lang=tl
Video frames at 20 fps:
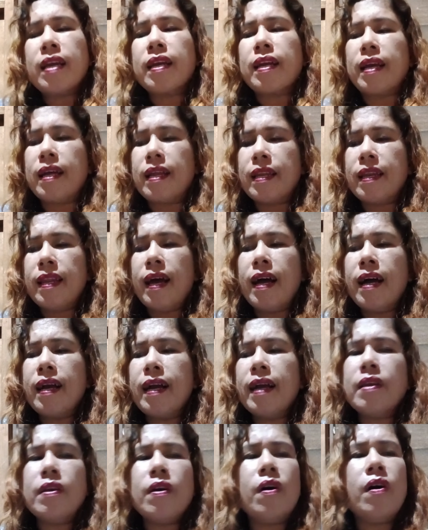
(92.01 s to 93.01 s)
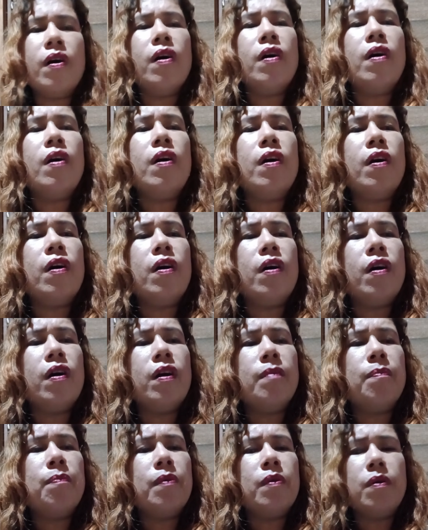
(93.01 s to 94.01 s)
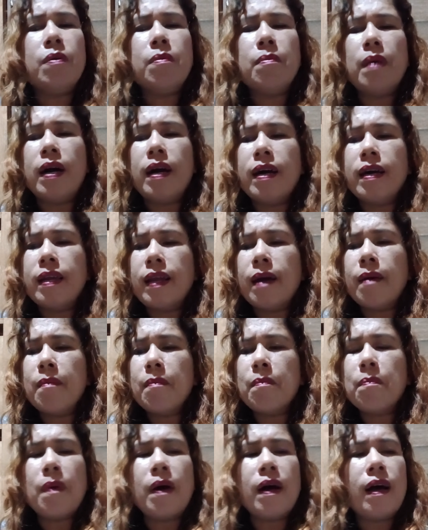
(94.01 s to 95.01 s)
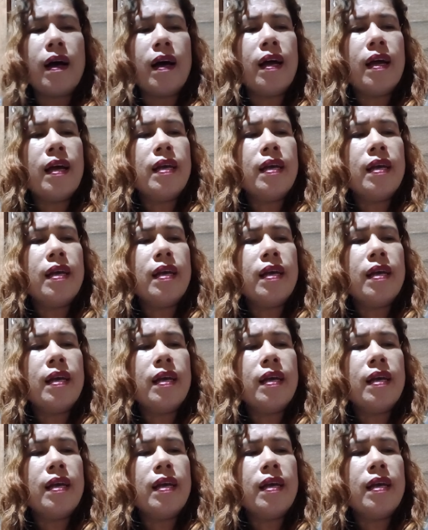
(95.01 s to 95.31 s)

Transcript: ka na ngayon Pumarampa